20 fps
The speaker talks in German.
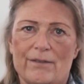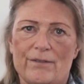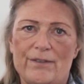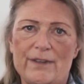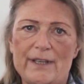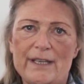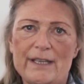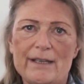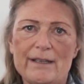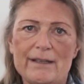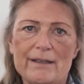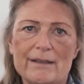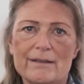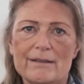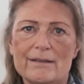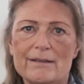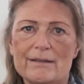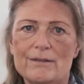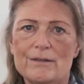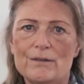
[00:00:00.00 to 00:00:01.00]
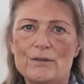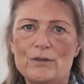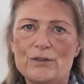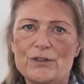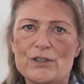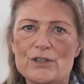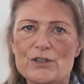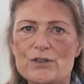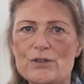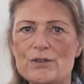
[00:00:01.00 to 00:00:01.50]
Wir
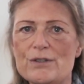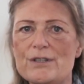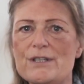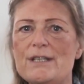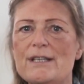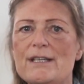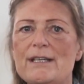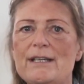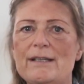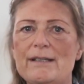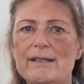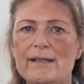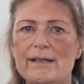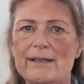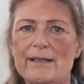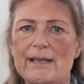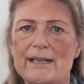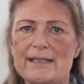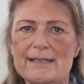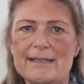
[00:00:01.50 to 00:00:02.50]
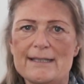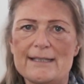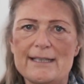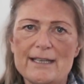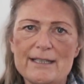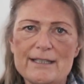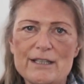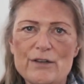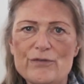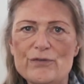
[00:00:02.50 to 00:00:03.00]
unterstützen Kinder ja
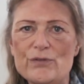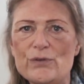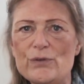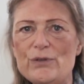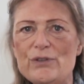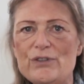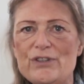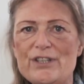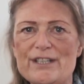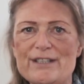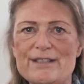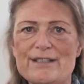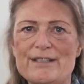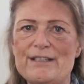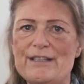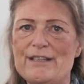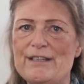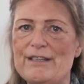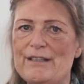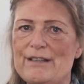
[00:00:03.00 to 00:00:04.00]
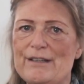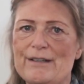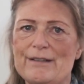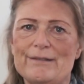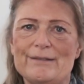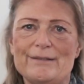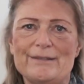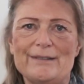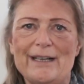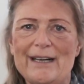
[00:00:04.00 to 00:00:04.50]
sehr, sehr früh, dass sie
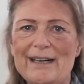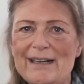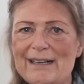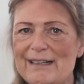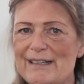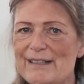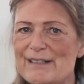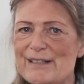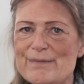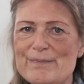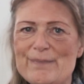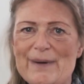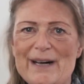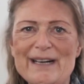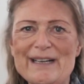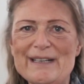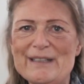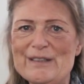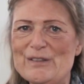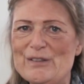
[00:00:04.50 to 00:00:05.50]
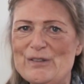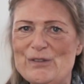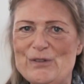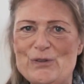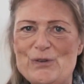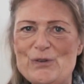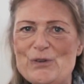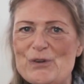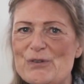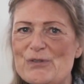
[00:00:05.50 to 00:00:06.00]
alles machen
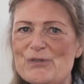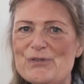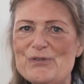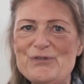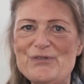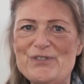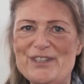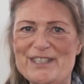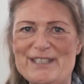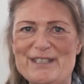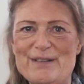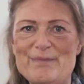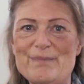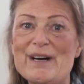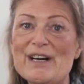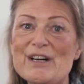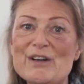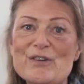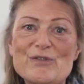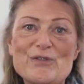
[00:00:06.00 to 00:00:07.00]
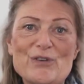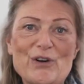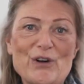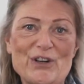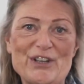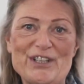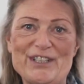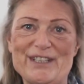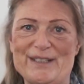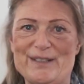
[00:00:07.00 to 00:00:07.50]
dürfen, was sie machen
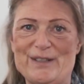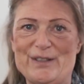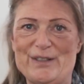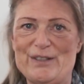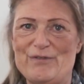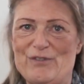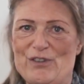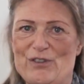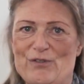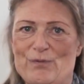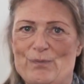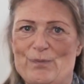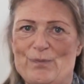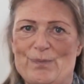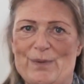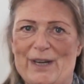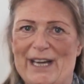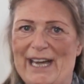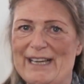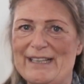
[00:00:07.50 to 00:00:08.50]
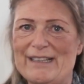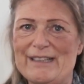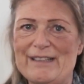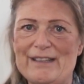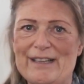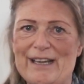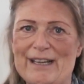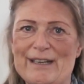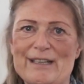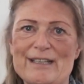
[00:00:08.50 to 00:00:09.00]
wollen. Also wir
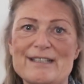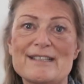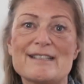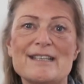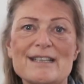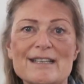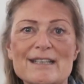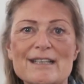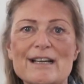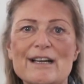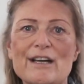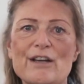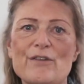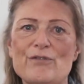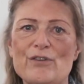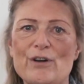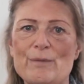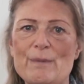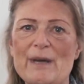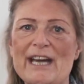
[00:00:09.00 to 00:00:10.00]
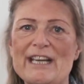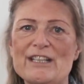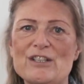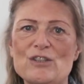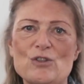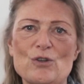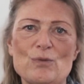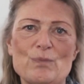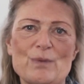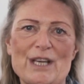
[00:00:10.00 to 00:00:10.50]
bereiten eine sichere,
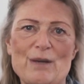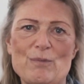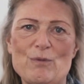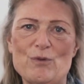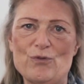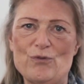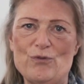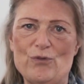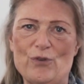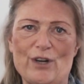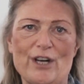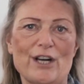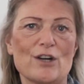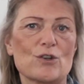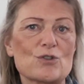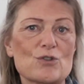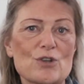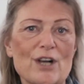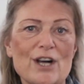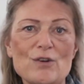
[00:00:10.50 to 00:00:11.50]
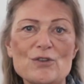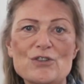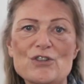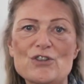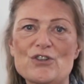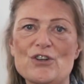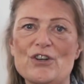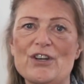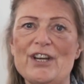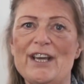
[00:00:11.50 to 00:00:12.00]
vorbereitete Umgebung vor, auch zu
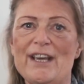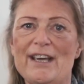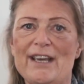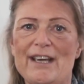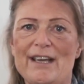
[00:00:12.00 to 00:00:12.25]
Hause schon.